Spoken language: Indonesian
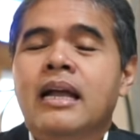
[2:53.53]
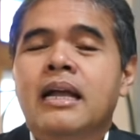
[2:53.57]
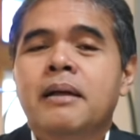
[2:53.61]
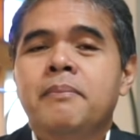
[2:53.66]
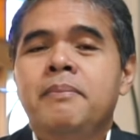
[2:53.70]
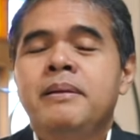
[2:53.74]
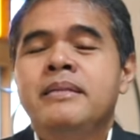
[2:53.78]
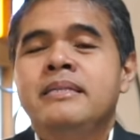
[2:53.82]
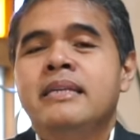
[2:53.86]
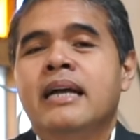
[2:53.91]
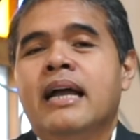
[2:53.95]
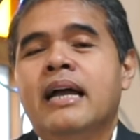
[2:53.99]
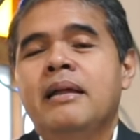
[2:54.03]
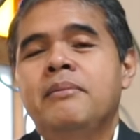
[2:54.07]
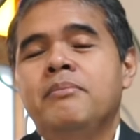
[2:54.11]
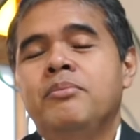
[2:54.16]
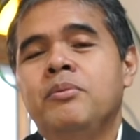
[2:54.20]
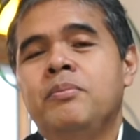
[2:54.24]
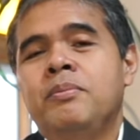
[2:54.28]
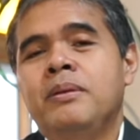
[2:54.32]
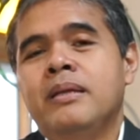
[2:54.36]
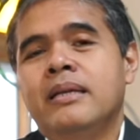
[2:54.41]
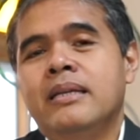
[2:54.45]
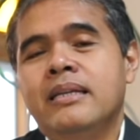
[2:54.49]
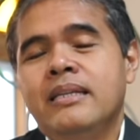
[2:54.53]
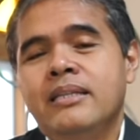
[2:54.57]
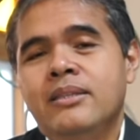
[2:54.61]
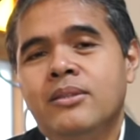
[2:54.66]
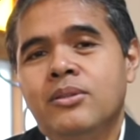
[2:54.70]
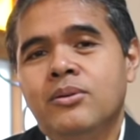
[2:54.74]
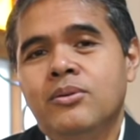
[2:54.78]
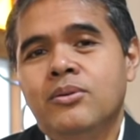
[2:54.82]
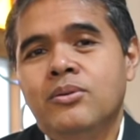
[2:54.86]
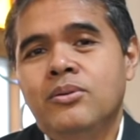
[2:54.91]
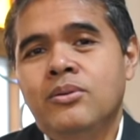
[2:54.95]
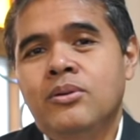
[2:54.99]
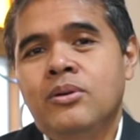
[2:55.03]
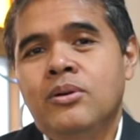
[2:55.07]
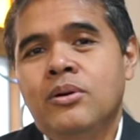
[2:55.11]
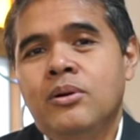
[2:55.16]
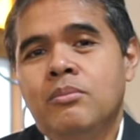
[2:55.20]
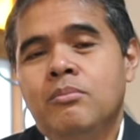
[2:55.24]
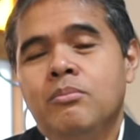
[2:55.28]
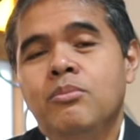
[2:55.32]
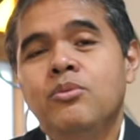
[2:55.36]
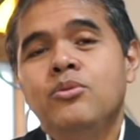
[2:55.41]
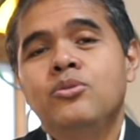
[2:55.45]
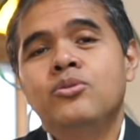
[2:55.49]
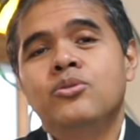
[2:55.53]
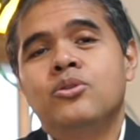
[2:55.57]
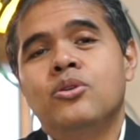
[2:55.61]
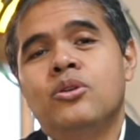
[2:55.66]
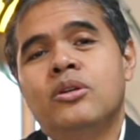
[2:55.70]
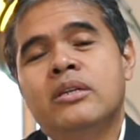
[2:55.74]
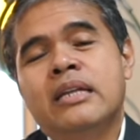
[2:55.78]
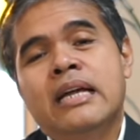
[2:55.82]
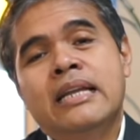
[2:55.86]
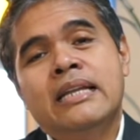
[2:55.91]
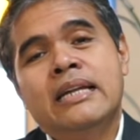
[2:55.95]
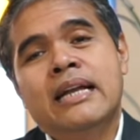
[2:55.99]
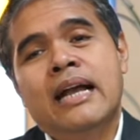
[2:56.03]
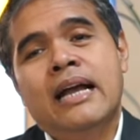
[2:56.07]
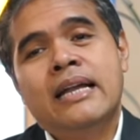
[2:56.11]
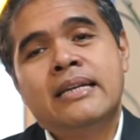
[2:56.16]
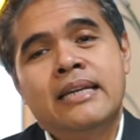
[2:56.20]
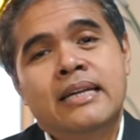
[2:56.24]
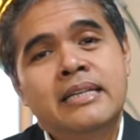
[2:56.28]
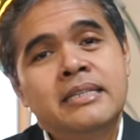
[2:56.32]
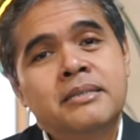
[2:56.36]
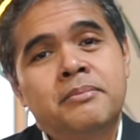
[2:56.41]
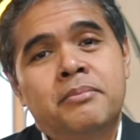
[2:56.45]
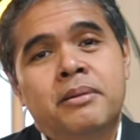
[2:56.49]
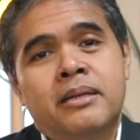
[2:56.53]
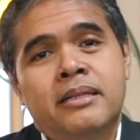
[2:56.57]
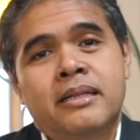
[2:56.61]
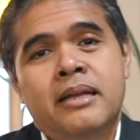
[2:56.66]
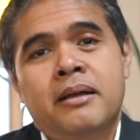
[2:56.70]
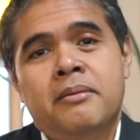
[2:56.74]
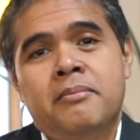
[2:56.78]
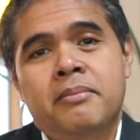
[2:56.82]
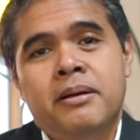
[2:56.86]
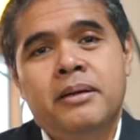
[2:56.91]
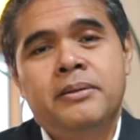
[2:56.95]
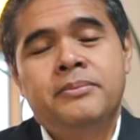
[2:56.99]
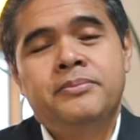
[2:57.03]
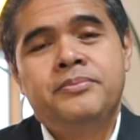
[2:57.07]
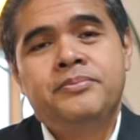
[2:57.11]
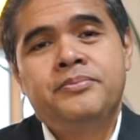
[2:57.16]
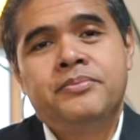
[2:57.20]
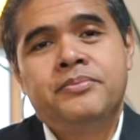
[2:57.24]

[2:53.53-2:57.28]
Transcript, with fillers: Kebijakan publik itu muncul dari keadaan seperti apa?